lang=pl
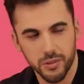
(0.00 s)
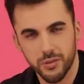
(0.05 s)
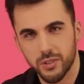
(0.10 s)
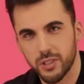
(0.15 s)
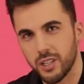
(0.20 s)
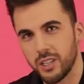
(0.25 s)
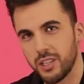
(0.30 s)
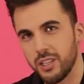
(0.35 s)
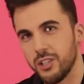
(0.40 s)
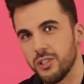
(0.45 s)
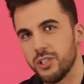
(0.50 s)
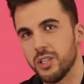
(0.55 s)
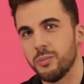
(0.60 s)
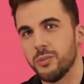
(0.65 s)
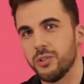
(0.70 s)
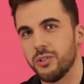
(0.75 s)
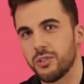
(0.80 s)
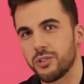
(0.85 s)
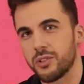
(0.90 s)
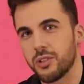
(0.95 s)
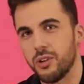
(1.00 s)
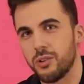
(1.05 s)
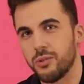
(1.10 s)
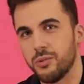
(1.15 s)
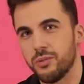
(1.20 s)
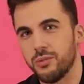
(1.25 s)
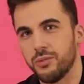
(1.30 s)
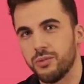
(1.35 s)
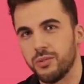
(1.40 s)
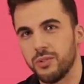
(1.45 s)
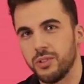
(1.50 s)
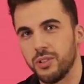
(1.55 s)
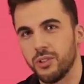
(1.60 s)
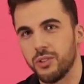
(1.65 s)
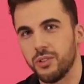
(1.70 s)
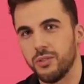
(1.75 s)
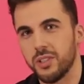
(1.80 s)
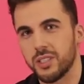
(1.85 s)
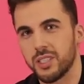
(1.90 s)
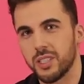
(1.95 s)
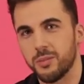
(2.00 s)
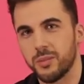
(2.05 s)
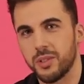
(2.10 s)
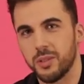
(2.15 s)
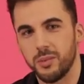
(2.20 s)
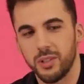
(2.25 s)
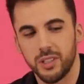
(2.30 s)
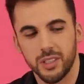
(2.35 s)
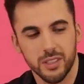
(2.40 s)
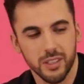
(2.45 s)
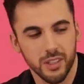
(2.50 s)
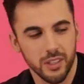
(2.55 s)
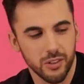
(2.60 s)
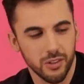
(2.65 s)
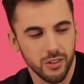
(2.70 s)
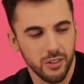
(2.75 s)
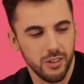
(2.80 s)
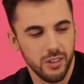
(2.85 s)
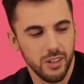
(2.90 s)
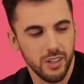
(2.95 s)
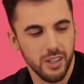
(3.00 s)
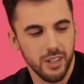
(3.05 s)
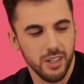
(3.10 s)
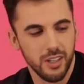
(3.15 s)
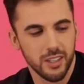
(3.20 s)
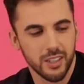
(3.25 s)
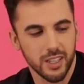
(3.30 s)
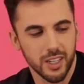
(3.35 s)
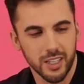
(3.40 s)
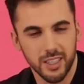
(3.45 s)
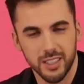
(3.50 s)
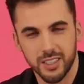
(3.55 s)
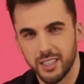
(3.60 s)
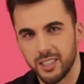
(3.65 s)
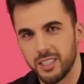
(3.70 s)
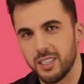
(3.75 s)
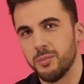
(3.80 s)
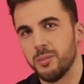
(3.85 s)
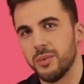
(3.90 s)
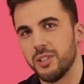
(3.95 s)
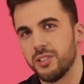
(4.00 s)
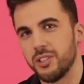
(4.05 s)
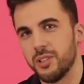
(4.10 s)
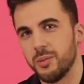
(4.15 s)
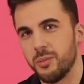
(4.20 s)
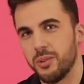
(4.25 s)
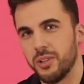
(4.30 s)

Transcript: zawsze jak jedziemy do skoków i odwiedzam te miejsca, to taki sentyment się